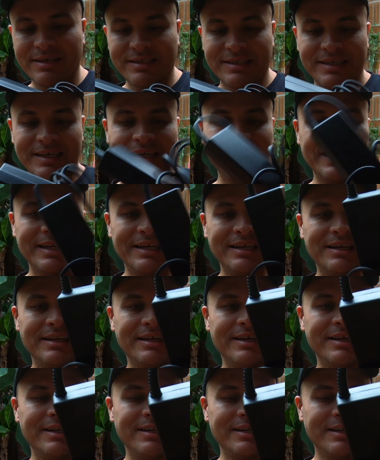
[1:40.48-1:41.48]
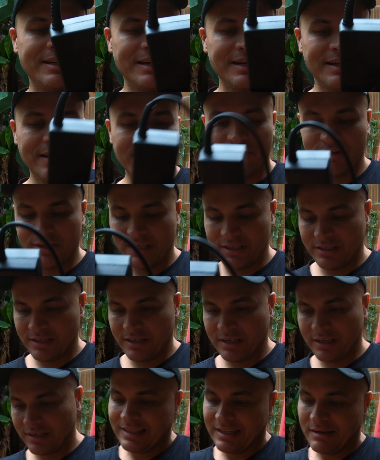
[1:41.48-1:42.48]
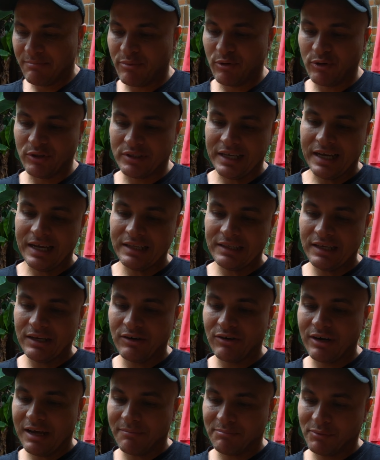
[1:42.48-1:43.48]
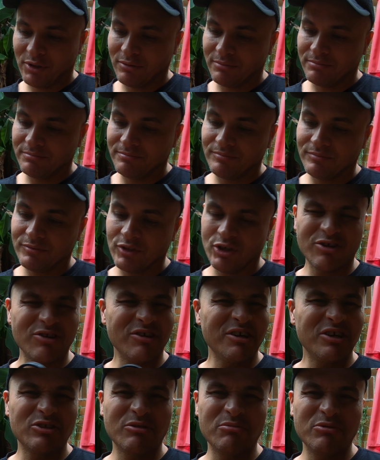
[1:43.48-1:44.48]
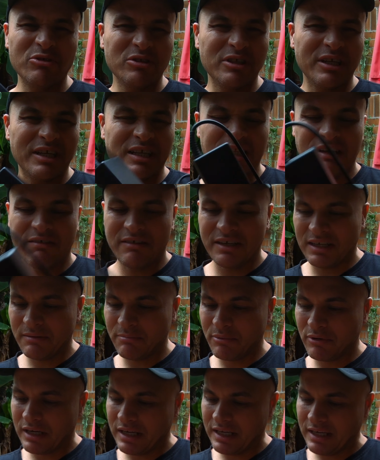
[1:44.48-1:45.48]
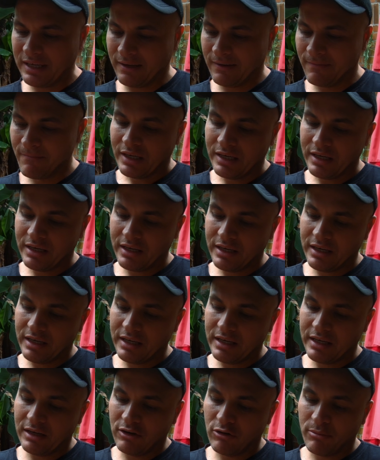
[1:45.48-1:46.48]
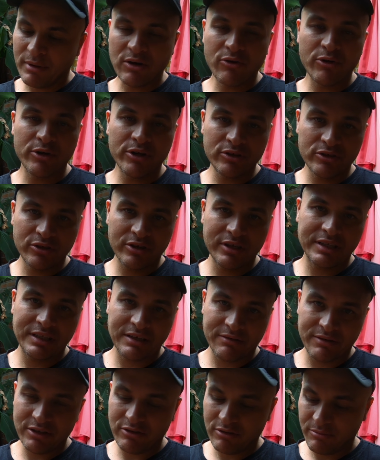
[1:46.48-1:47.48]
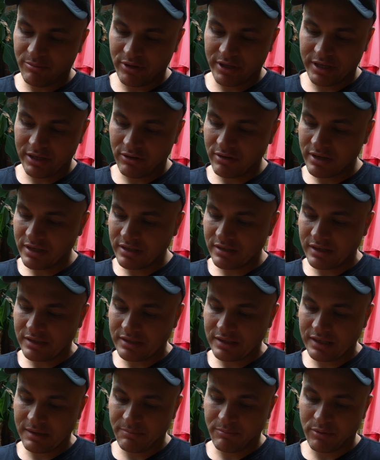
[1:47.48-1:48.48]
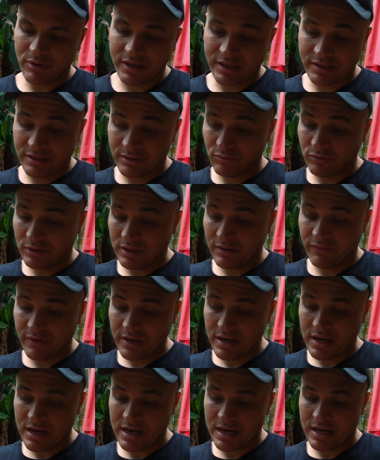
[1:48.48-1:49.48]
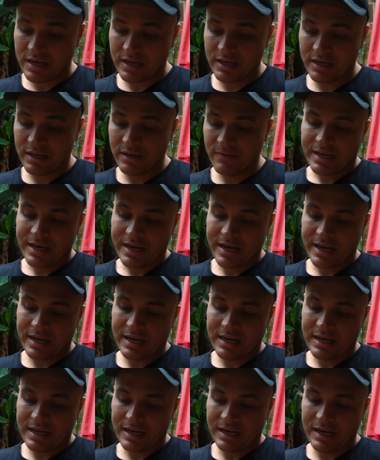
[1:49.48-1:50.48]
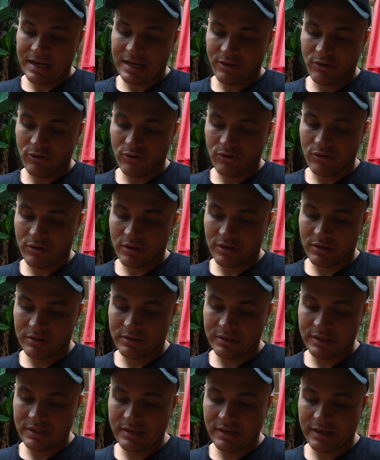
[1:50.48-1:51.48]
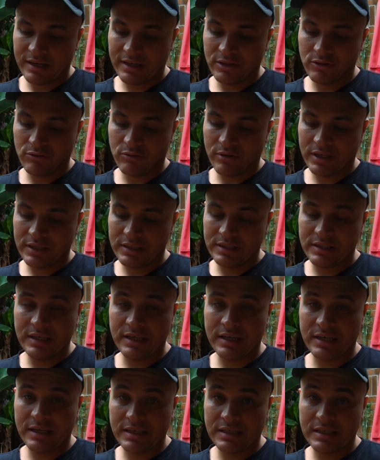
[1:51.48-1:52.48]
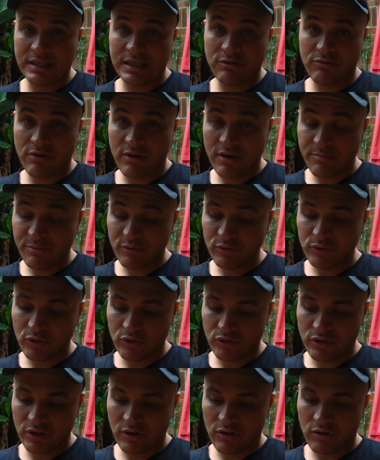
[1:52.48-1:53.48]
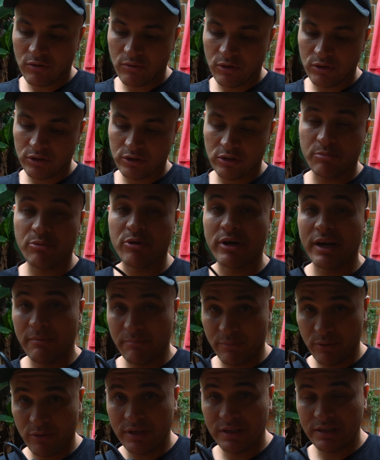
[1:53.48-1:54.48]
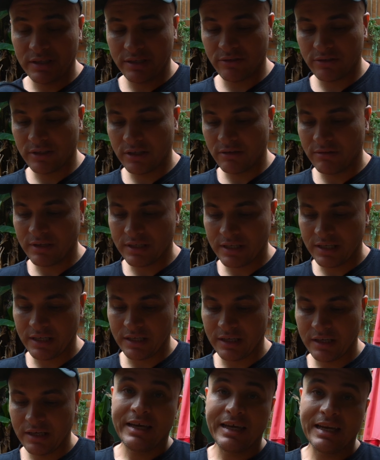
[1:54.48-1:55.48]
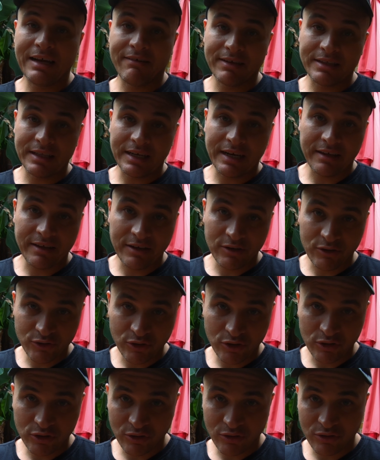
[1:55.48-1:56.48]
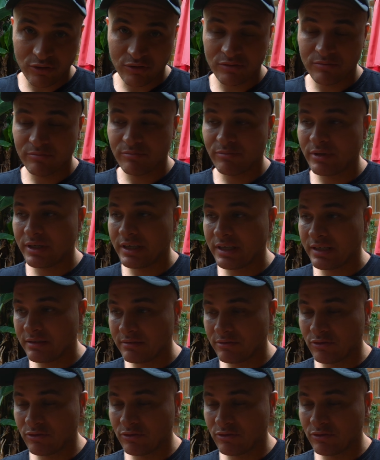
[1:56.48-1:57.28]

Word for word: va a ser el, cargador este de portátil o laptop. Yo creo que todo el mundo tiene esta vaina por ahí. Y, lo más curioso de este video y por qué lo quise hacer es porque si tú te fijas ahí en el cargador, dice que esto es 19.5 voltios, por ejemplo este que yo tengo aquí. Y la batería de nosotros, pues...